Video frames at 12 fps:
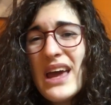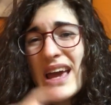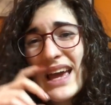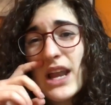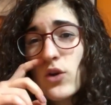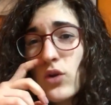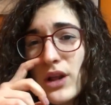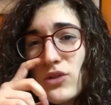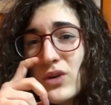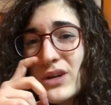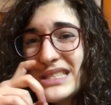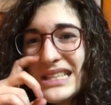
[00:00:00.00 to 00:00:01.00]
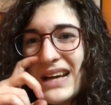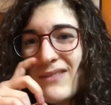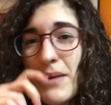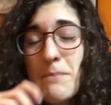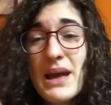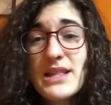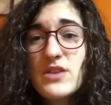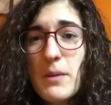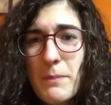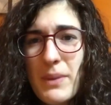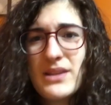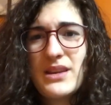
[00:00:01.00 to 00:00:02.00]
Calcolando che stava in mezzo a
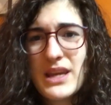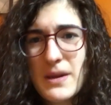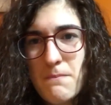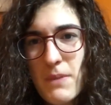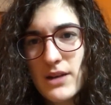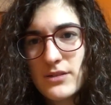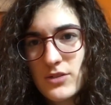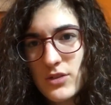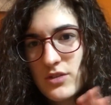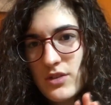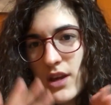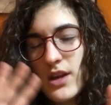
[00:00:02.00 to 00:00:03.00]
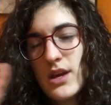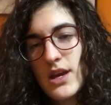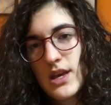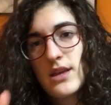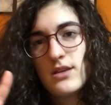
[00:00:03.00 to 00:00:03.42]
Patrick e Bastos, eh?